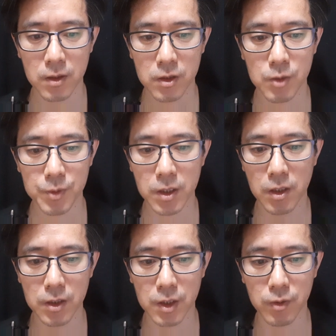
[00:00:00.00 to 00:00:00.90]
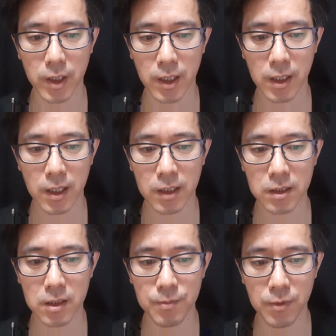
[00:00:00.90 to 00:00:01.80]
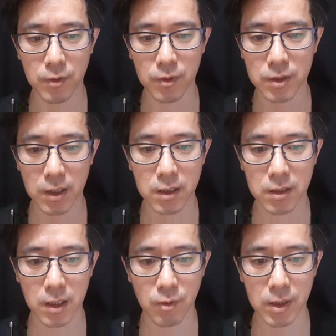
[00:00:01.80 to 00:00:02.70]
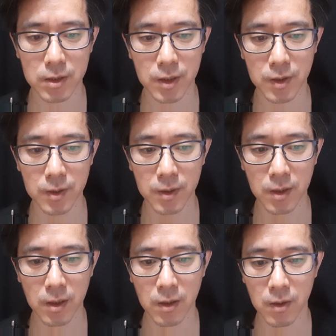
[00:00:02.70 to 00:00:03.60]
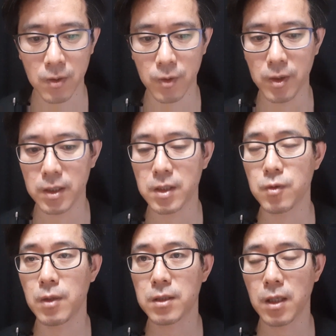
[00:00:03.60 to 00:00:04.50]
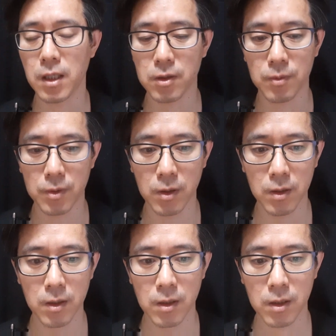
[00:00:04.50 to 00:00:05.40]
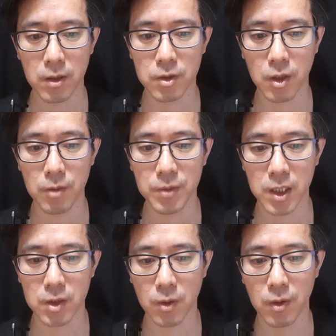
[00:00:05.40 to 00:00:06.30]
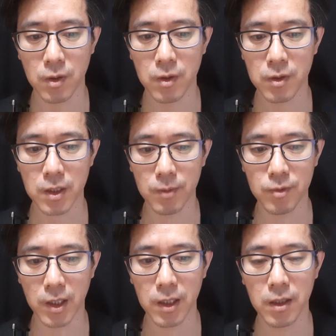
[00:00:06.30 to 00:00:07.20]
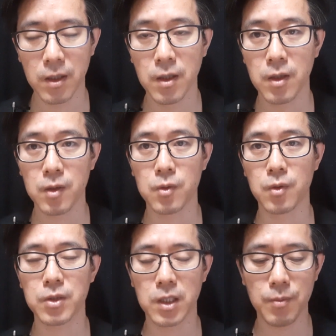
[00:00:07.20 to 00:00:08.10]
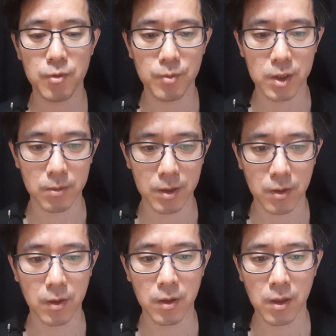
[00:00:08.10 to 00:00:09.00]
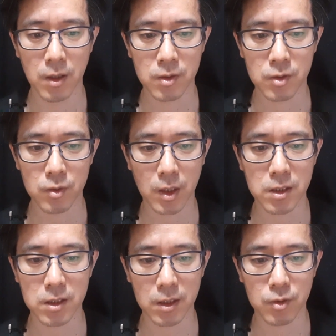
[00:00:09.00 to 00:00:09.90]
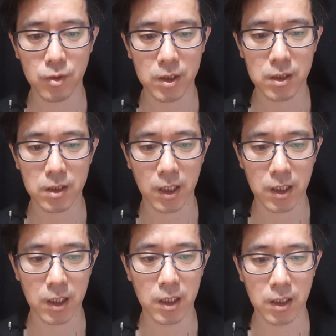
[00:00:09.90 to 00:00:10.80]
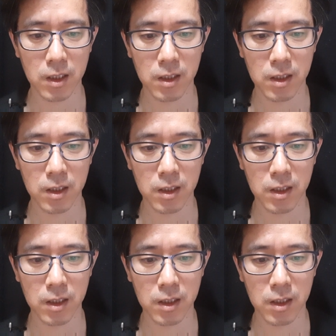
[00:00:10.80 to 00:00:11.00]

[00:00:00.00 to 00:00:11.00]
17년 이후에 가장 큰 폭으로 증가됐다고 하는데요. 코로나19 확산과 더불어 그 저금리 기조 때문에 유동성이 풍부해지면서 주식시장, 주식시장이